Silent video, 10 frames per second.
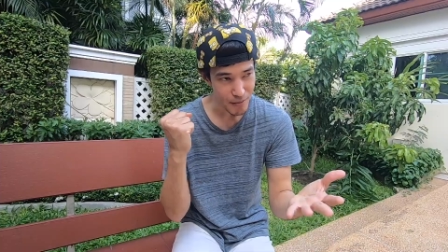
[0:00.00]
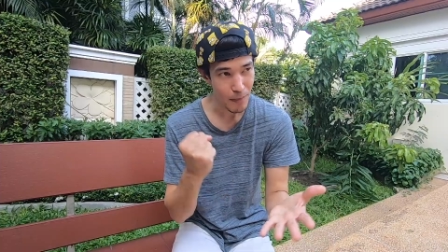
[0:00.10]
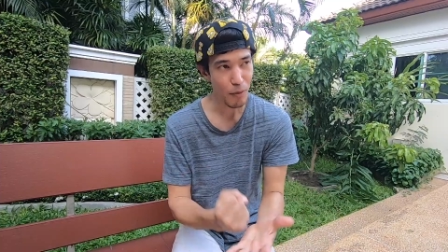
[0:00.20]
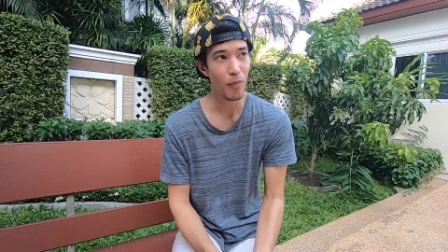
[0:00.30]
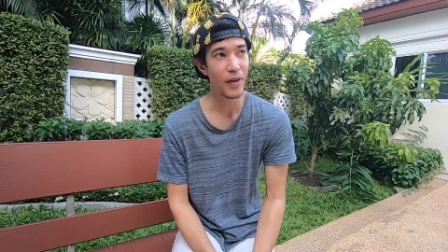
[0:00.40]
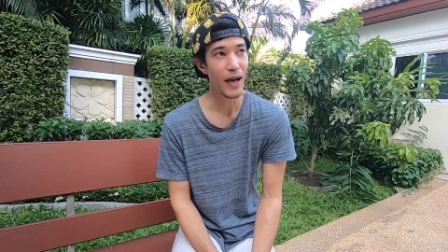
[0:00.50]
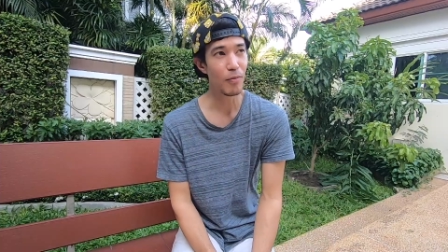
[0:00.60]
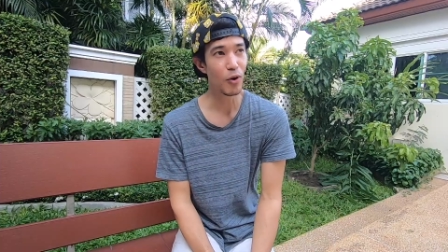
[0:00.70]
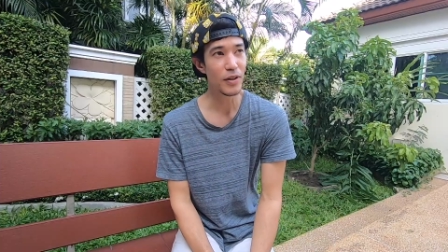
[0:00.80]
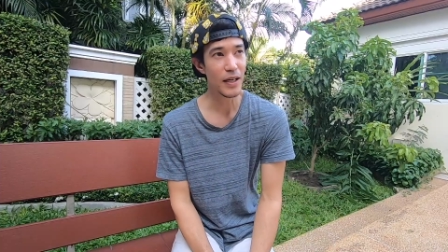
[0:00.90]
สำหรับผมนะครับ
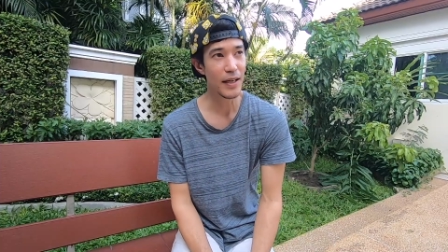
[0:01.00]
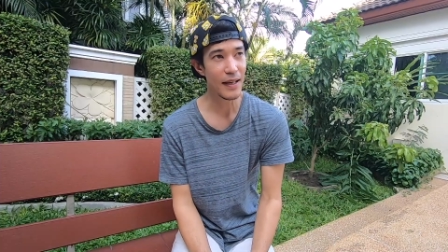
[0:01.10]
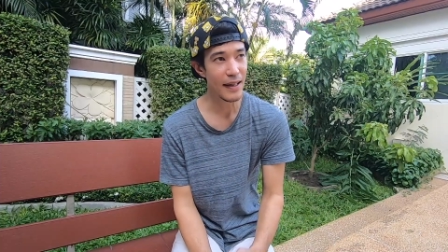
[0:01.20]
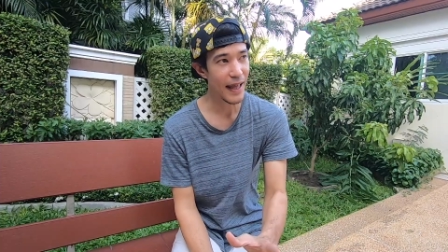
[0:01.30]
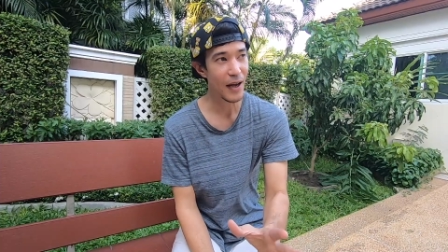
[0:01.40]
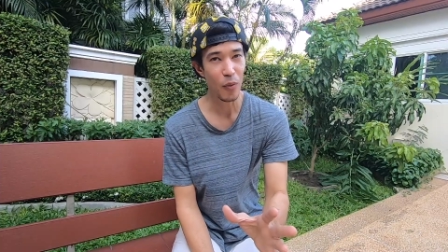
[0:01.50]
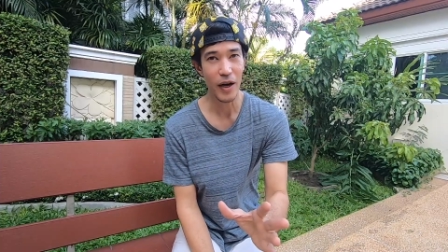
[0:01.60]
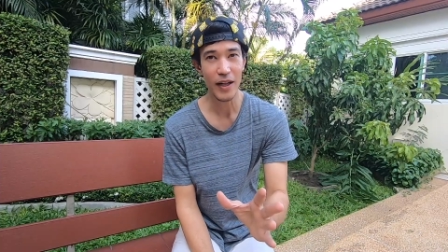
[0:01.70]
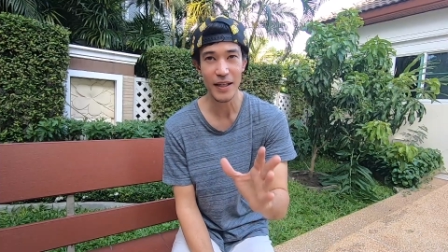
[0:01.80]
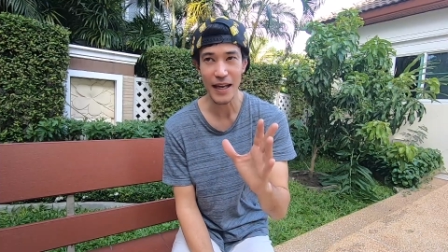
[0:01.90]
รถที่เล็งไว้
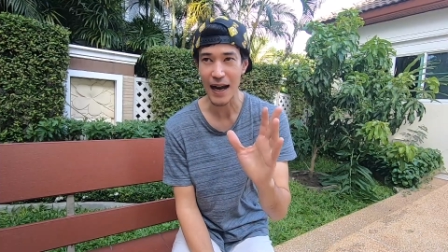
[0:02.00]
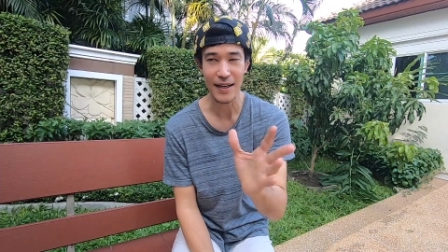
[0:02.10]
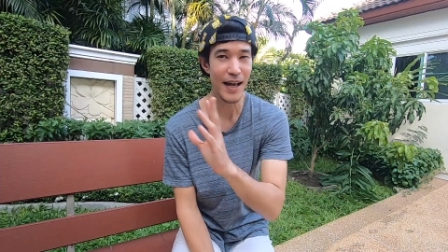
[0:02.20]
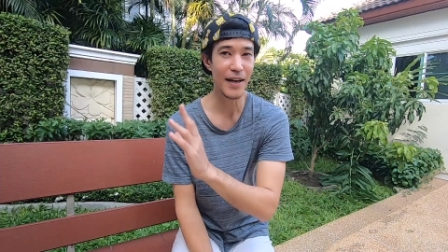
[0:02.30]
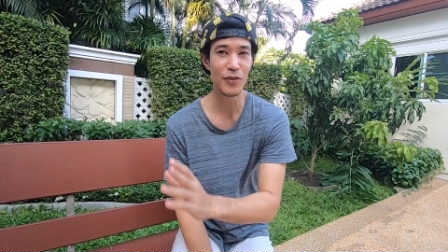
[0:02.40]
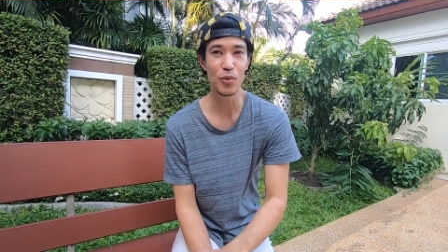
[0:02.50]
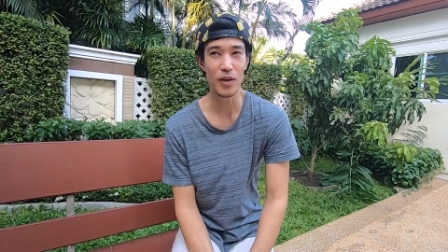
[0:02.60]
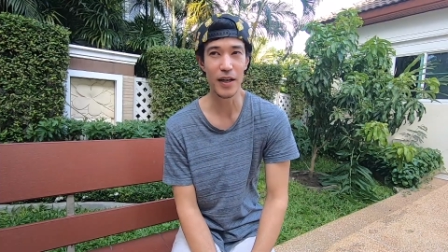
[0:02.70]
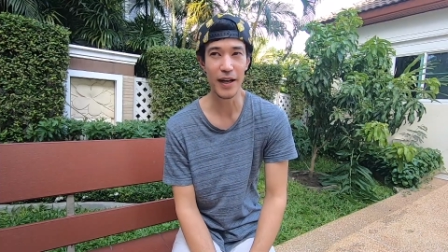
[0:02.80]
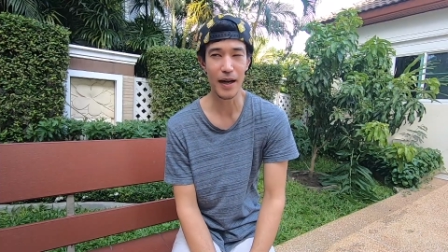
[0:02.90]
ที่อยากได้ที่สุด
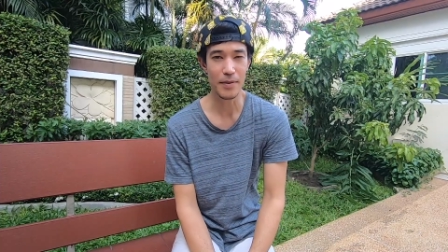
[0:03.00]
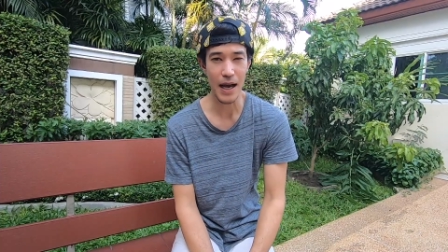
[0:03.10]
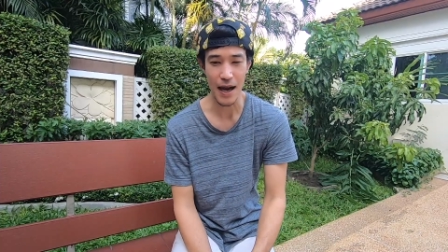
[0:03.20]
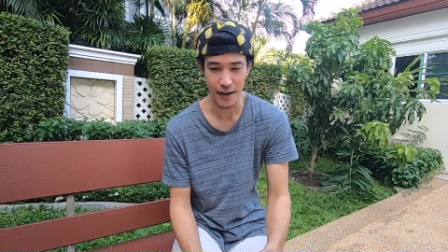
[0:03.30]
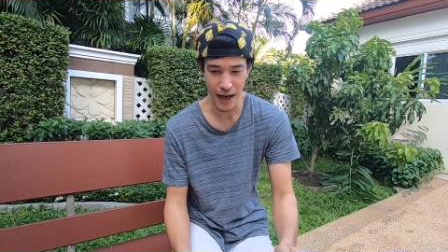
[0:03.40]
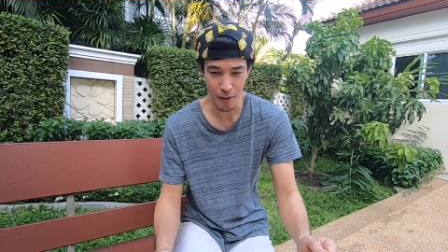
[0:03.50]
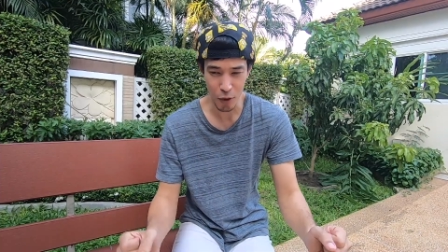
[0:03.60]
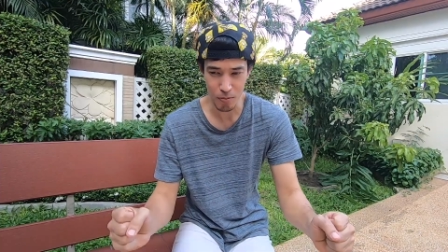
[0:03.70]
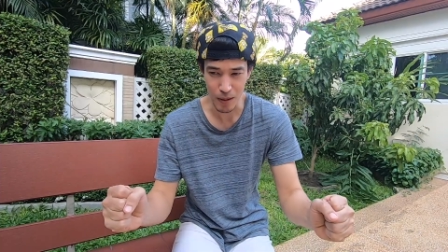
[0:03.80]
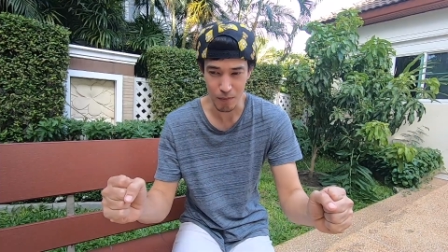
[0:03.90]
เลยนะครับอยากได้ร
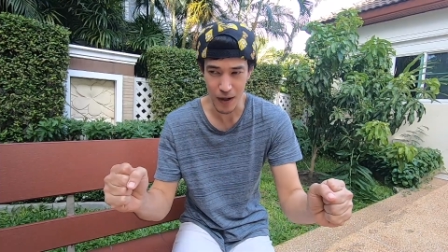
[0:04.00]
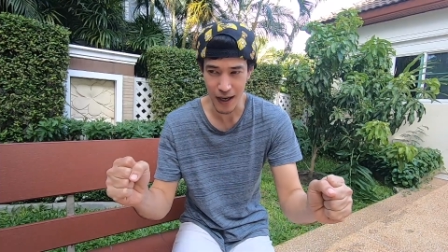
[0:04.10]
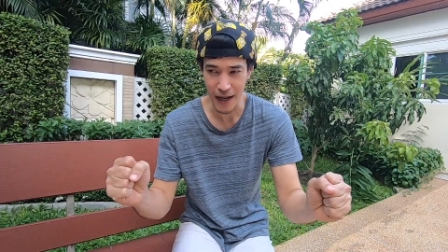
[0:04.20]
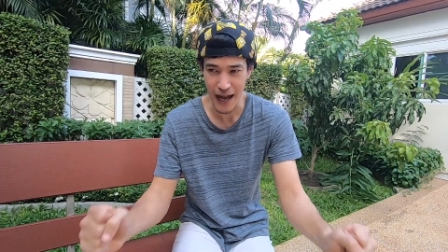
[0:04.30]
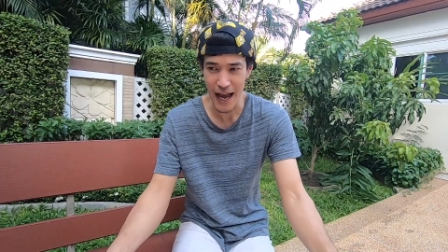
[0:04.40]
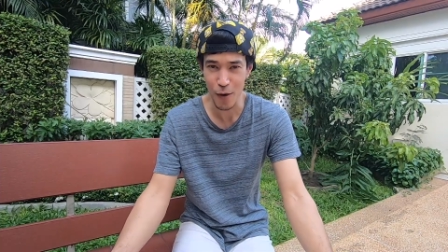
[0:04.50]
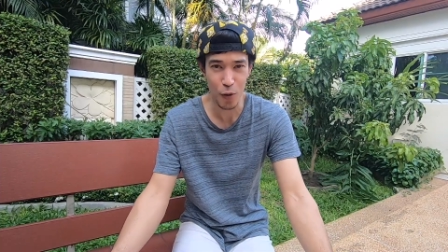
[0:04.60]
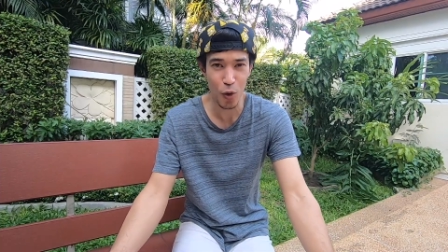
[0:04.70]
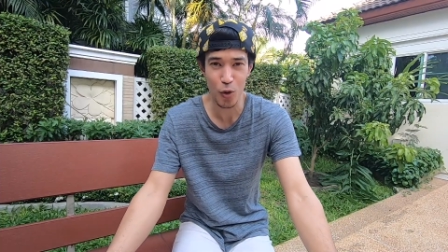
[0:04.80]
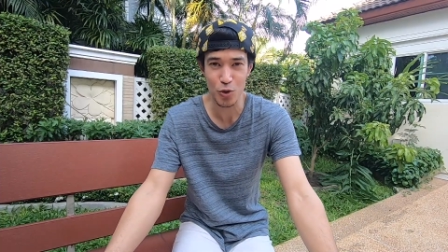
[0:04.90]
ถแบบว่า a อ
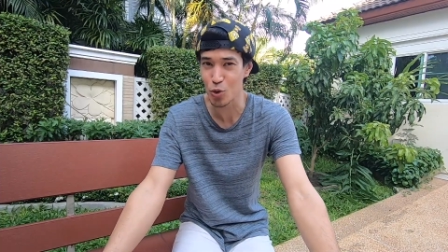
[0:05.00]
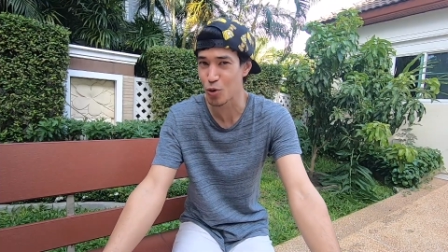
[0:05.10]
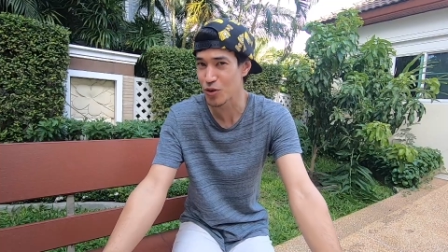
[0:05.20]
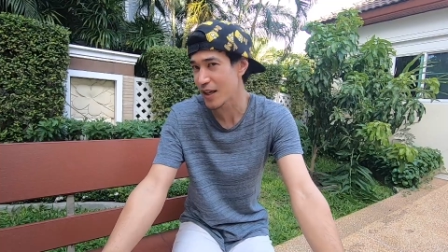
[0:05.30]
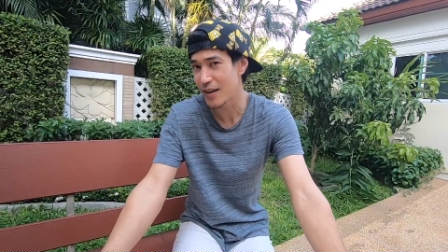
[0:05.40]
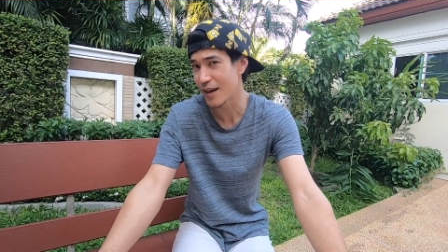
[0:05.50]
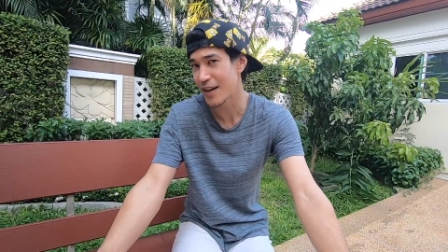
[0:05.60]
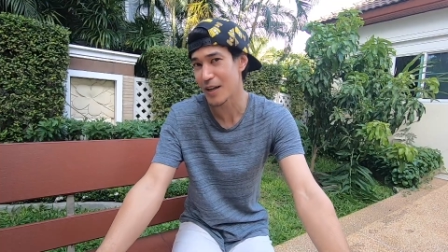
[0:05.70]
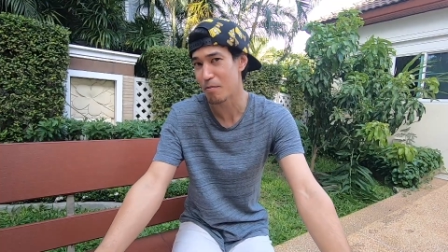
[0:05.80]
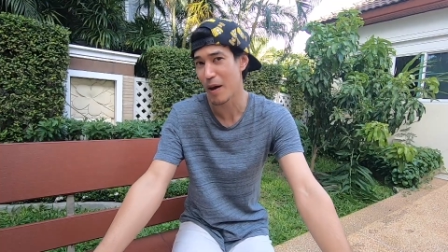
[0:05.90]
โร่สุดติ่งกระ
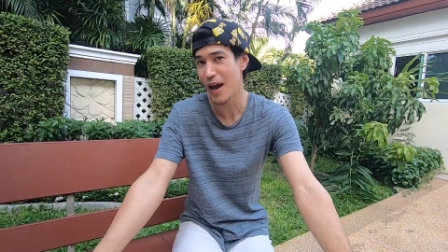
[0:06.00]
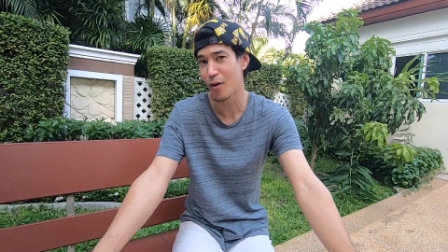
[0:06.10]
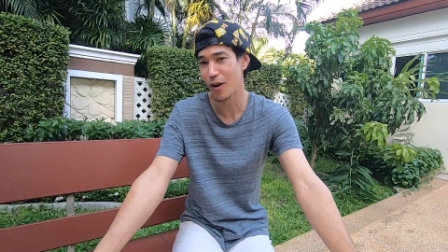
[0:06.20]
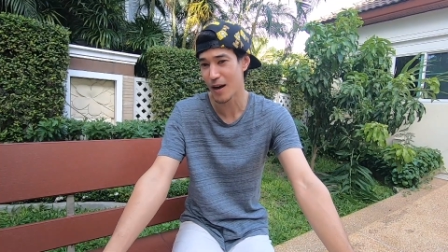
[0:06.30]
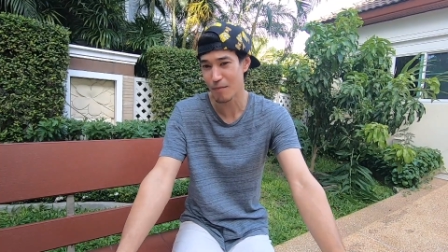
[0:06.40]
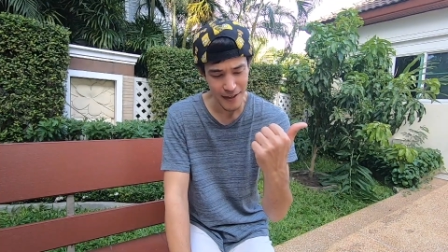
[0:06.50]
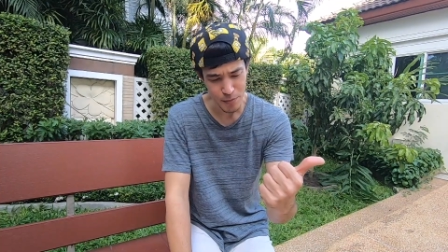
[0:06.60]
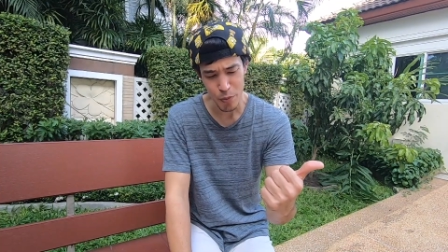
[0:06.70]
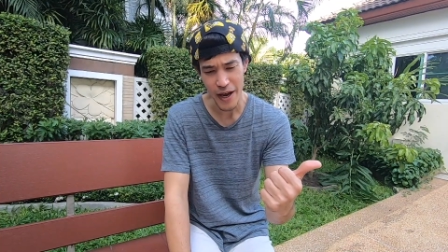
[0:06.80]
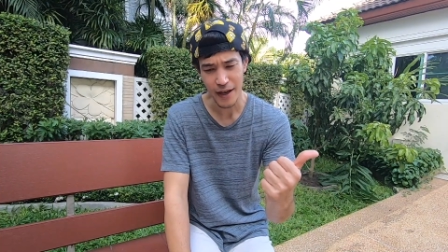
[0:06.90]
ดิ่งแมวนะครับดิส
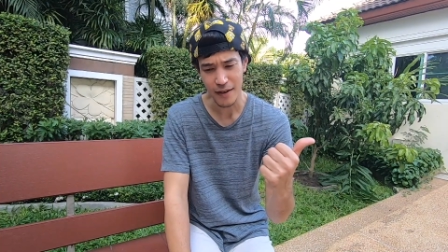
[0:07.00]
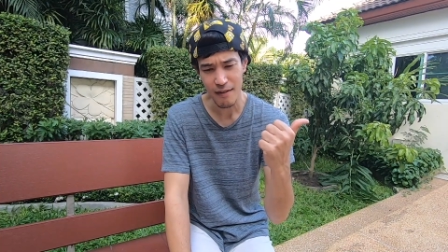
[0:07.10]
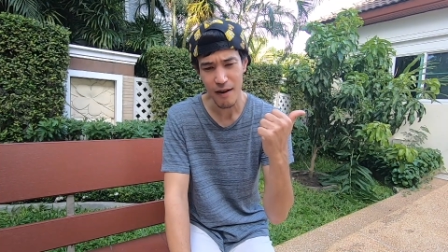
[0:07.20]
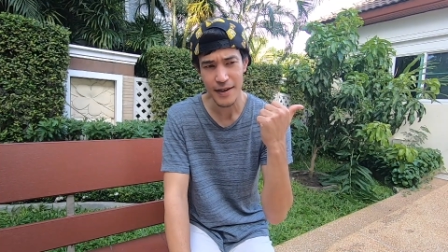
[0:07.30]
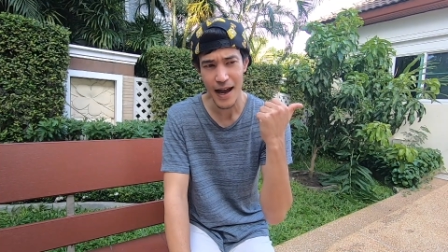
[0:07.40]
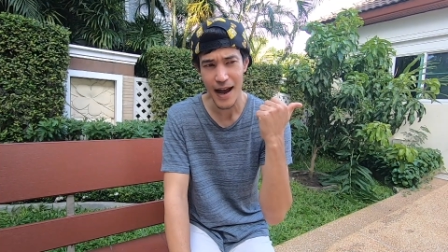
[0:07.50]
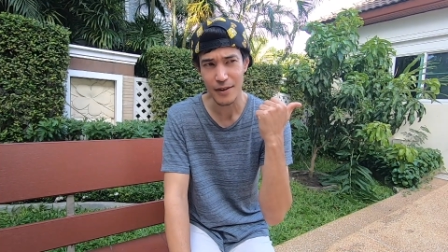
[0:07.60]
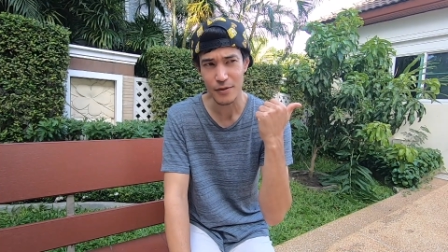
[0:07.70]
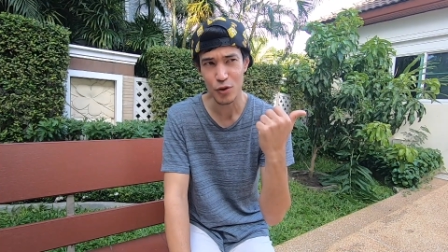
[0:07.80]
เบรกแล้วก็ยาง